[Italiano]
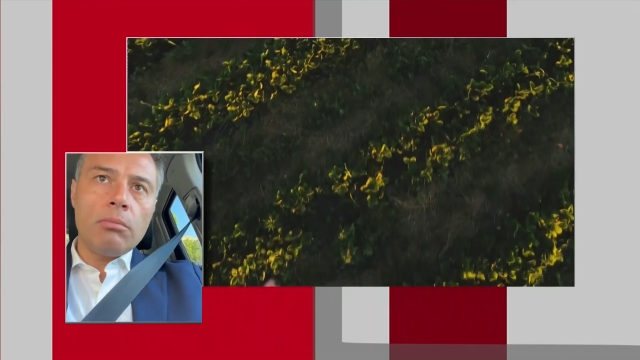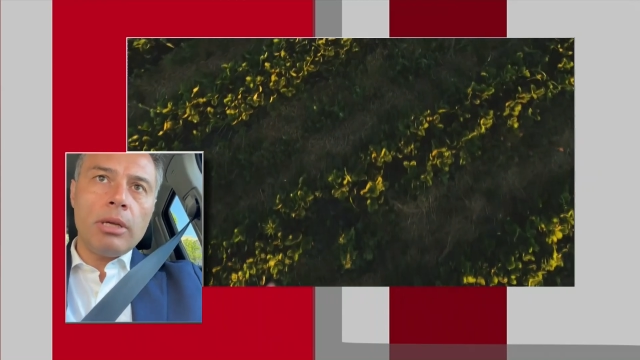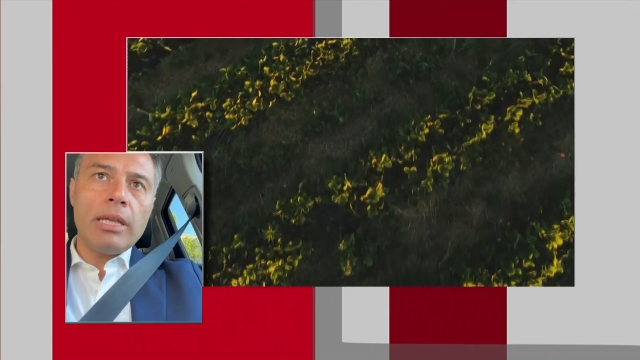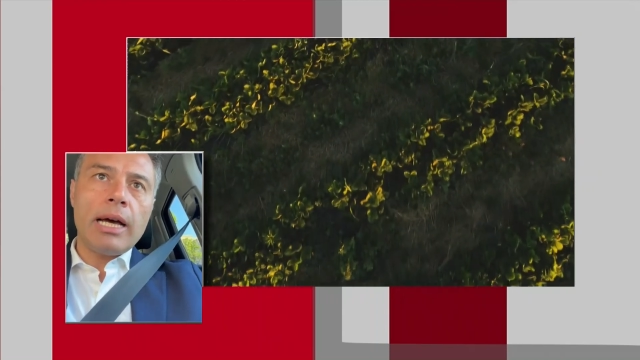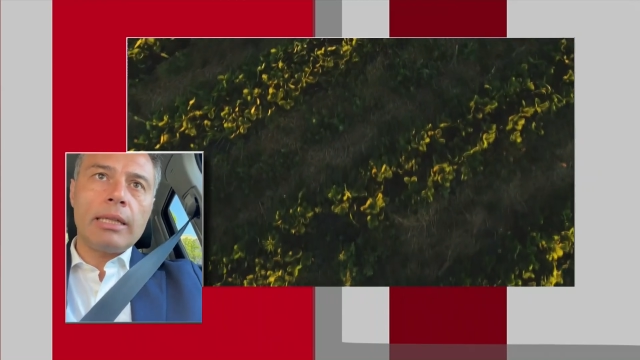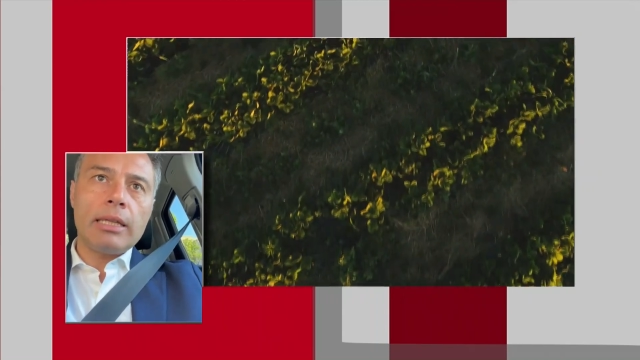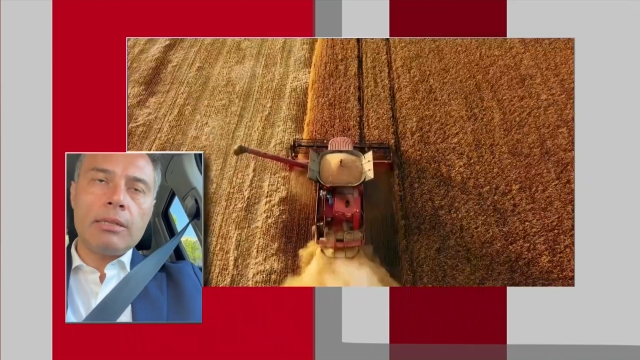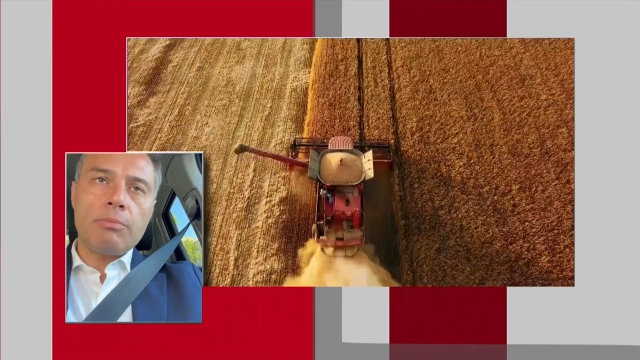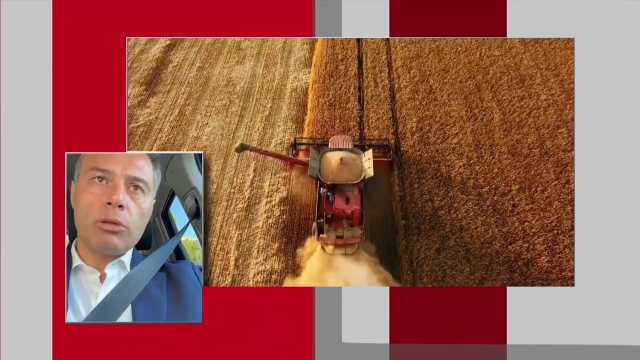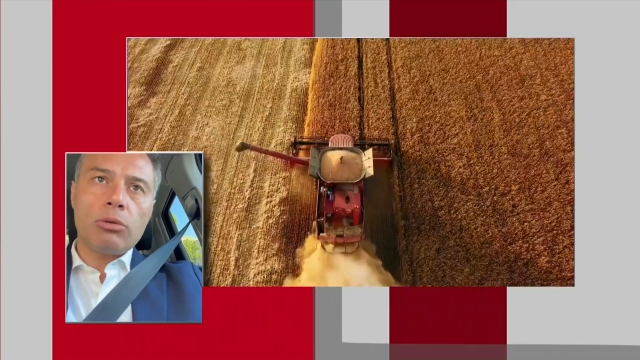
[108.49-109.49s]
immediata
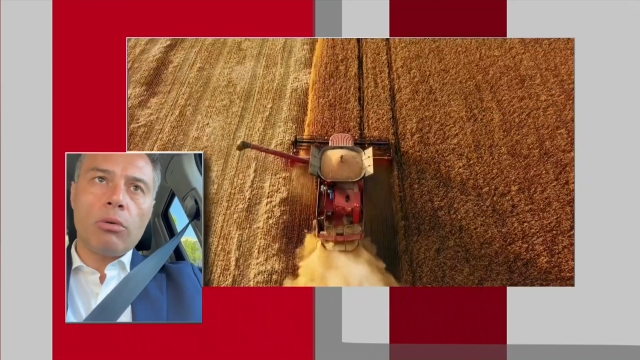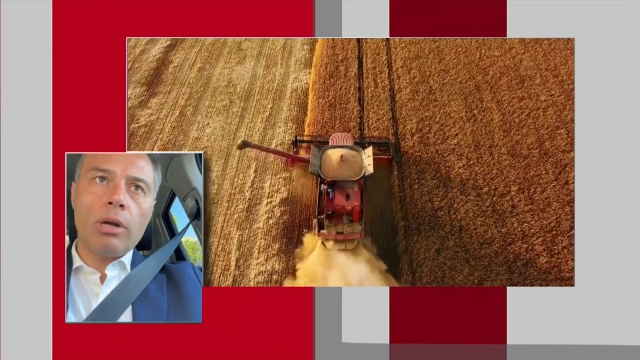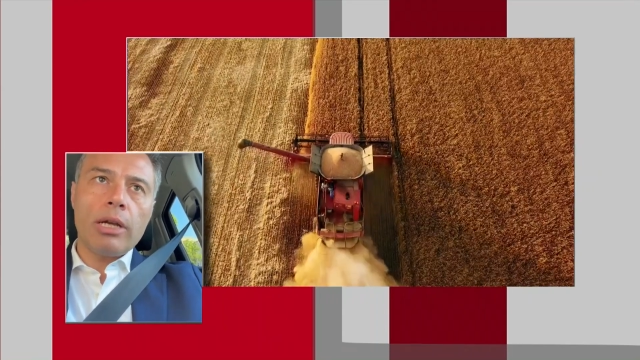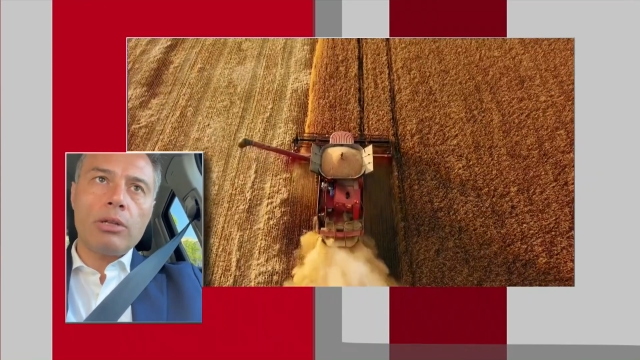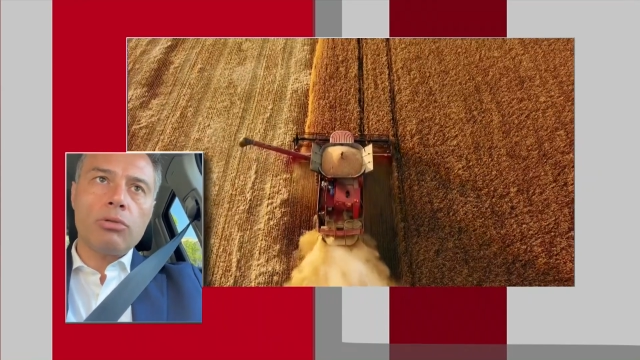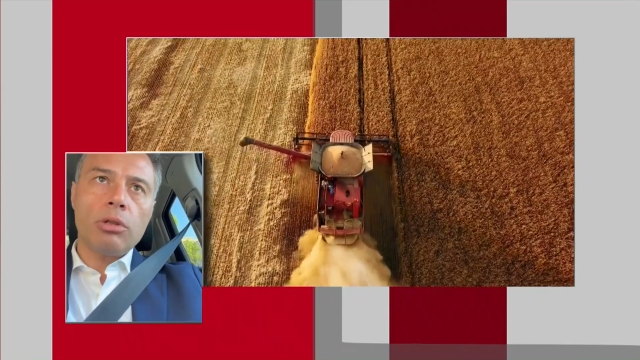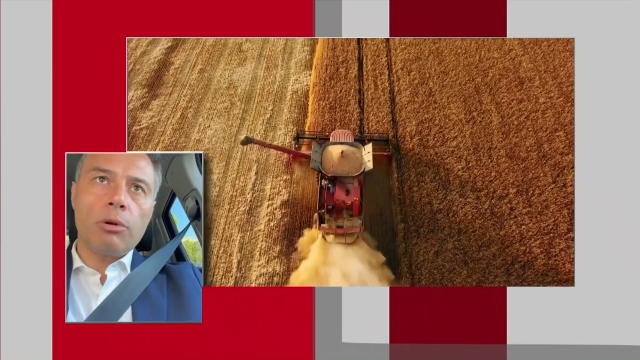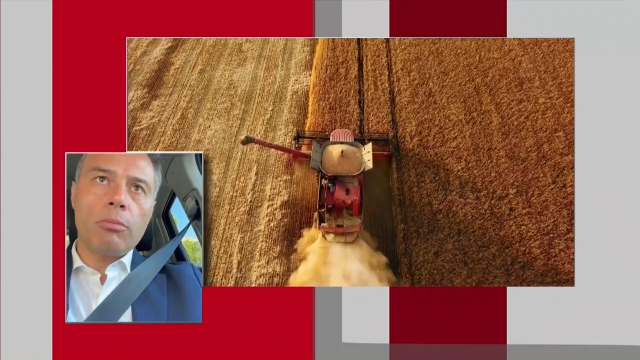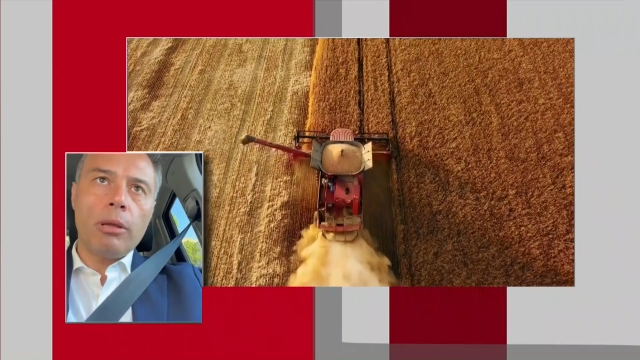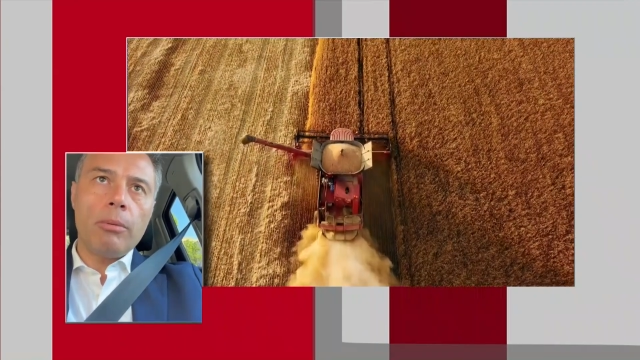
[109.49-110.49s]
rispetto a quelli che sono i
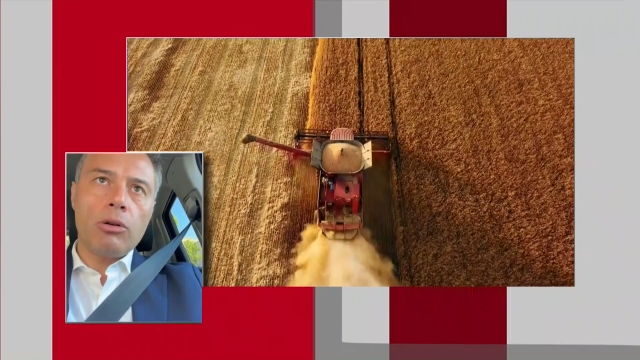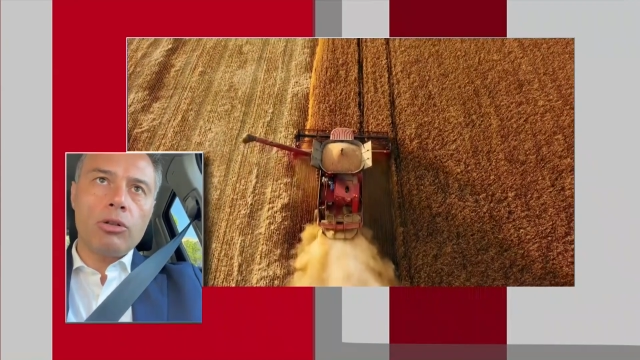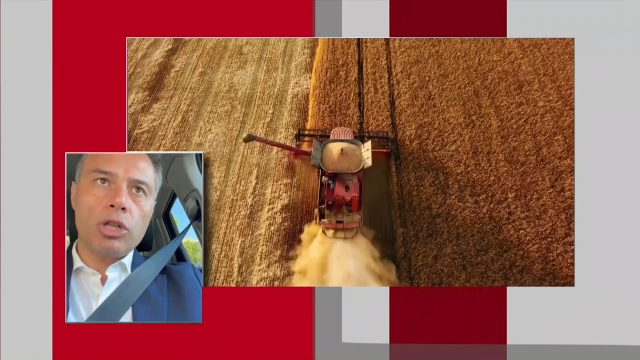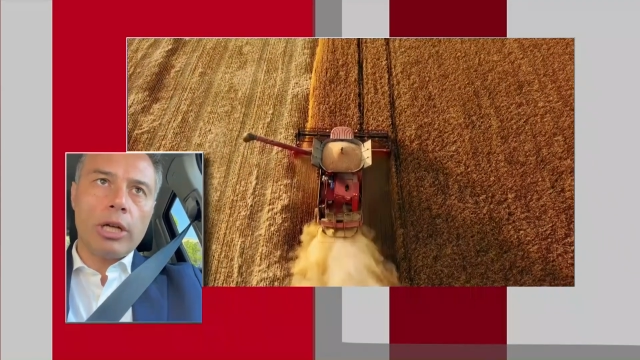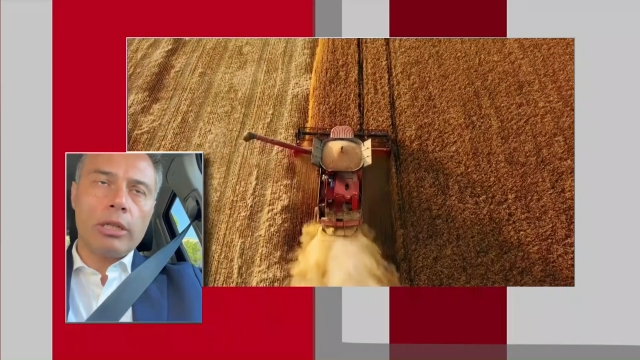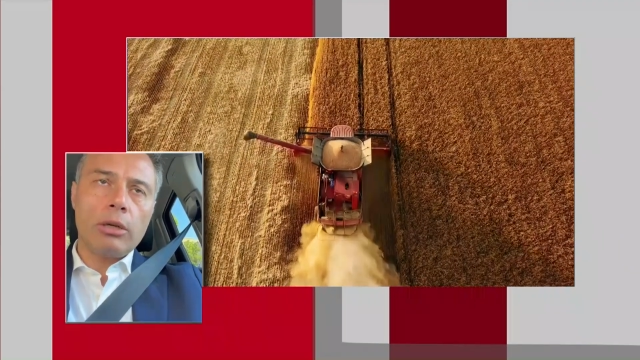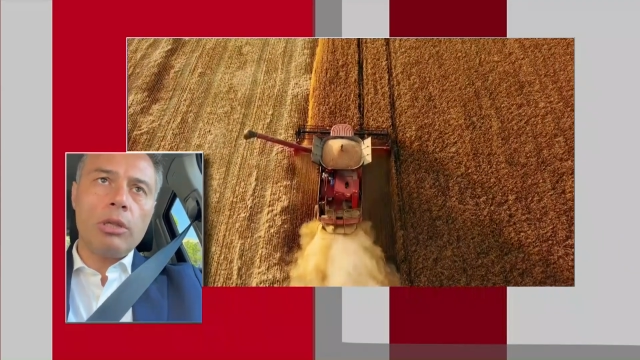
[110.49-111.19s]
problemi cogenti,